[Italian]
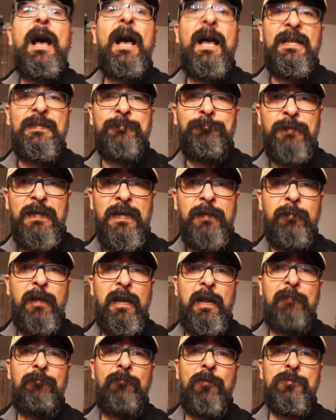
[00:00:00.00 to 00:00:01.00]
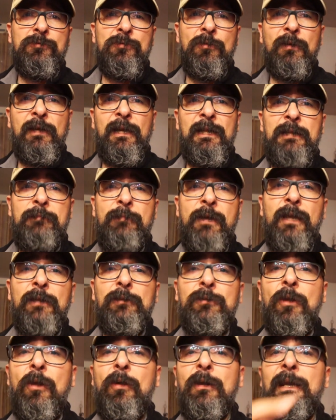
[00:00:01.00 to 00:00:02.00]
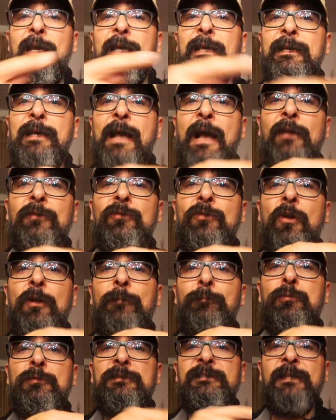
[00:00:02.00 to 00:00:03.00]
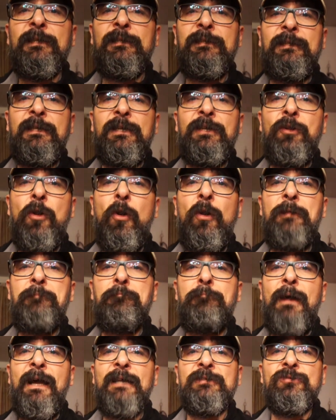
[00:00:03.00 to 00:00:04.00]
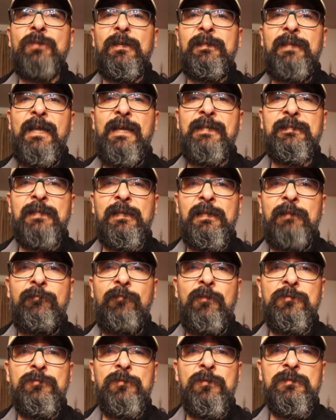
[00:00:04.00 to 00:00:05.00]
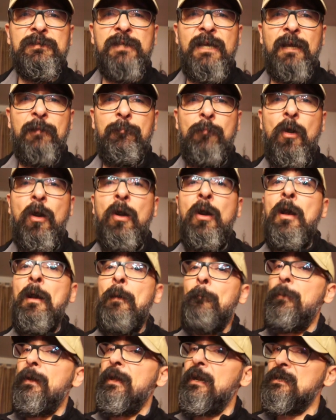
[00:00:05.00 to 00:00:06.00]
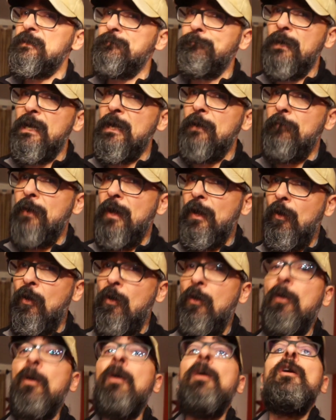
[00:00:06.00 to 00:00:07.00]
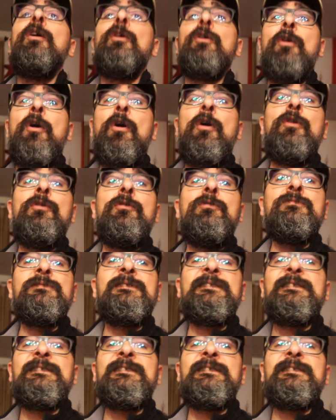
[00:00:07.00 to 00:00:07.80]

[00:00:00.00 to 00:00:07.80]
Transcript: a esprimere il vostro gradimento cliccando il pulsantino in basso a destra del vostro schermo per esprimerlo con un